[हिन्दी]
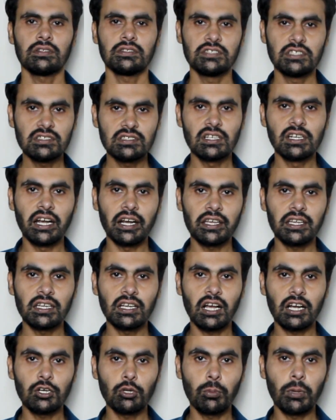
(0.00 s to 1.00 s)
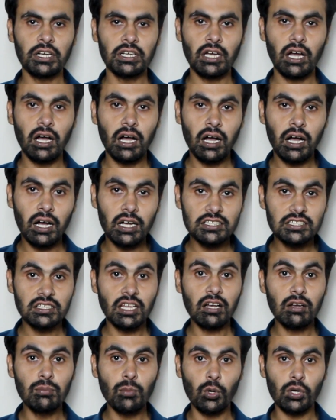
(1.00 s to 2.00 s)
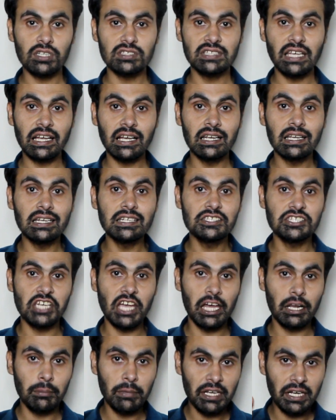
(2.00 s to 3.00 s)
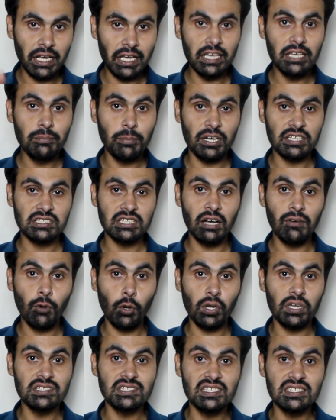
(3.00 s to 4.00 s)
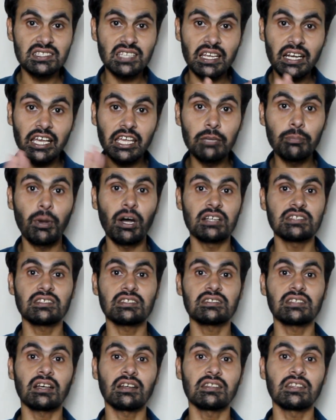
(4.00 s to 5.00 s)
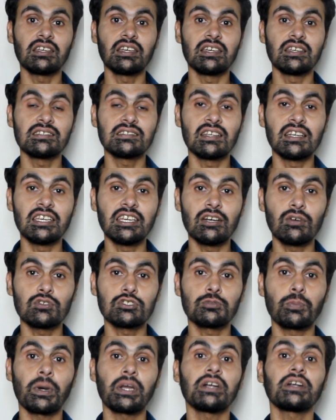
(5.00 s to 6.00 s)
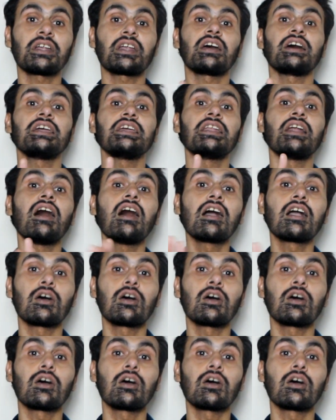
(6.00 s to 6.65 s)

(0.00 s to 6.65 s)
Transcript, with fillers: जिस लड़की का दुबट्टा आज तक मोटरसाइकिल की चैन में नहीं फंसा वो किसी से नहीं फंस सकती इसलिए उस पर ट्राई ना